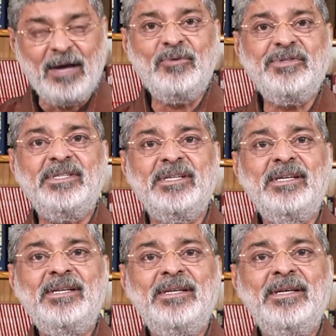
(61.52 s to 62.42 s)
নাম হচ্ছে
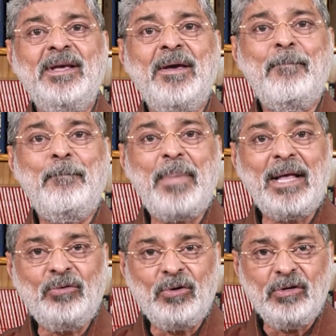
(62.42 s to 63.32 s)

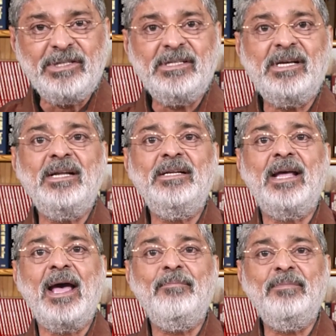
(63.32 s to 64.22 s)
প্যাথোলজিক্যাল
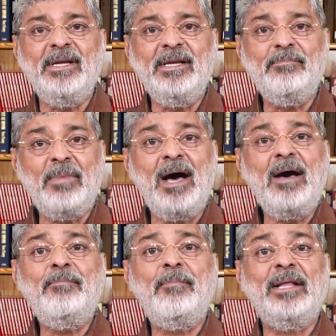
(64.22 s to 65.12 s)
গ্যাম্বলিং বা
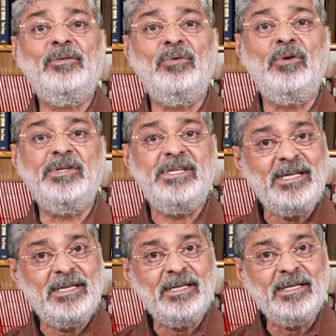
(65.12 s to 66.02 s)

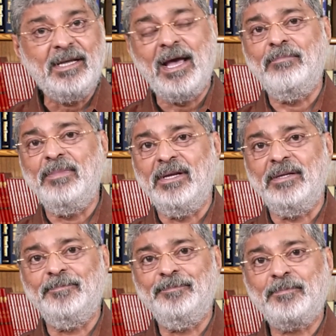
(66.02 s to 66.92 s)
প্যাথোলজিক গ্যাম্বলিং
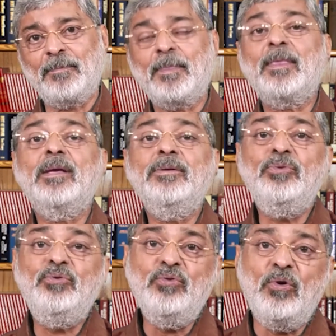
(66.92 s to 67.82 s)

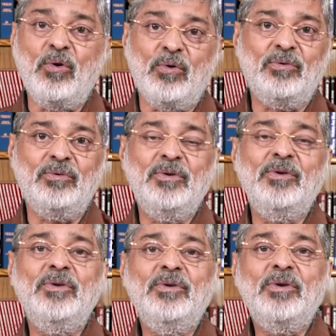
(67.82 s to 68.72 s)
জুয়ো
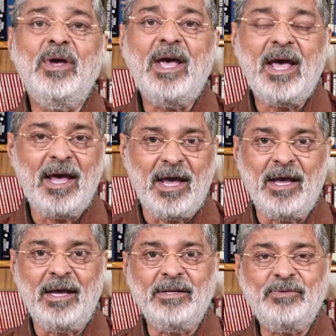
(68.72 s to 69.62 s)
হ্যাঁ
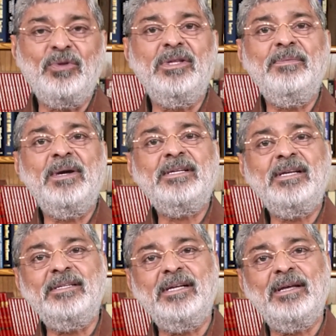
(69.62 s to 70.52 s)
চলতি
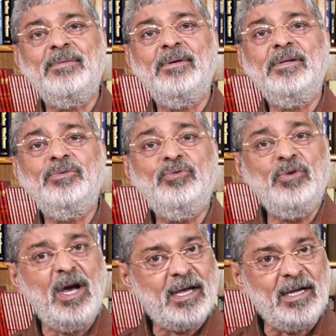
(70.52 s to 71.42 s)
ভাষায় যেটাকে আমরা
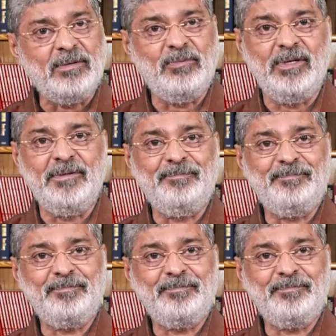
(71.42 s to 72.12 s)
জুয়া খেলা বলি